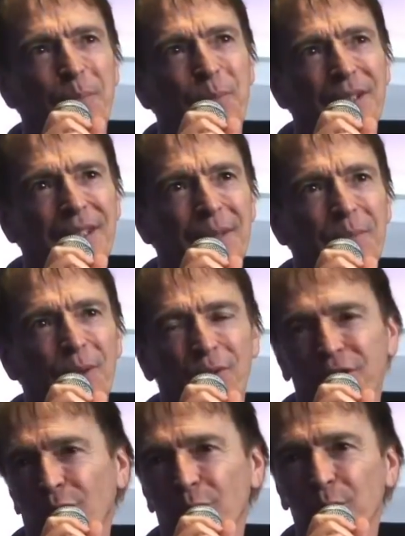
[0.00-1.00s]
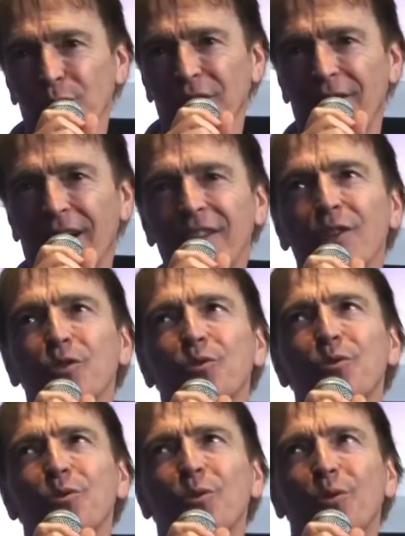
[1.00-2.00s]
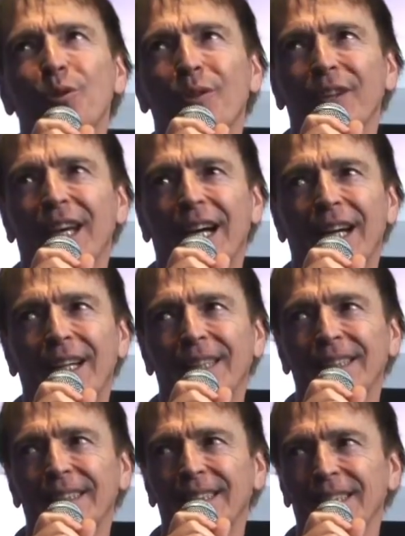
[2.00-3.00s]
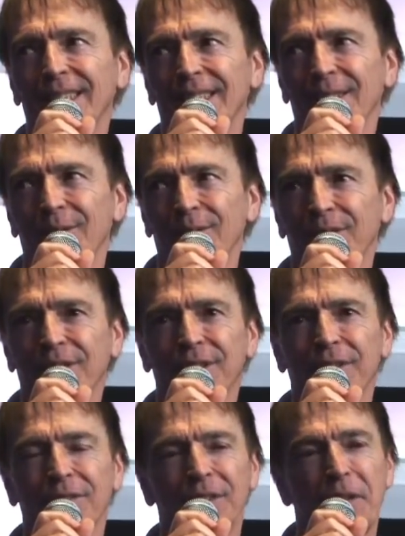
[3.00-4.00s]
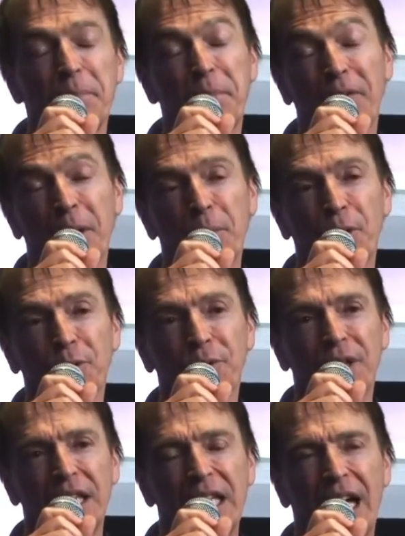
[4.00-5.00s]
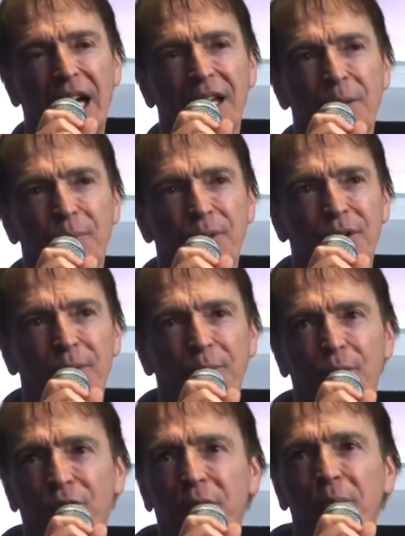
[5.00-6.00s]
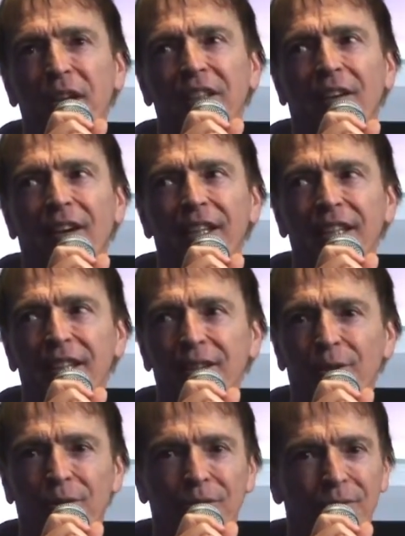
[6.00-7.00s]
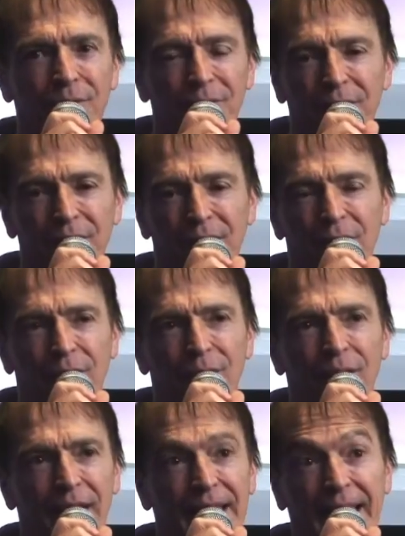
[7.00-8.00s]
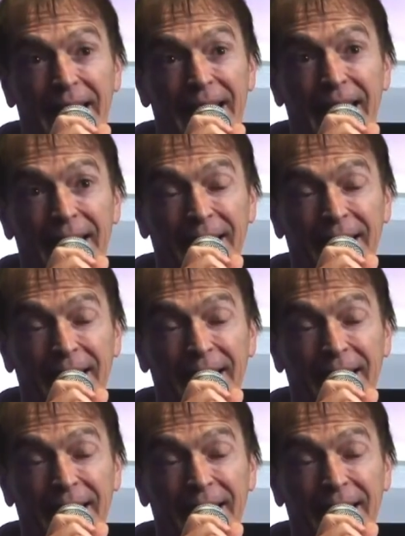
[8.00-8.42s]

puis, puis on s'est remis au travail en studio. On a, n'avait pas vraiment de deadline et puis, et puis on s'est mis à travailler à créer, à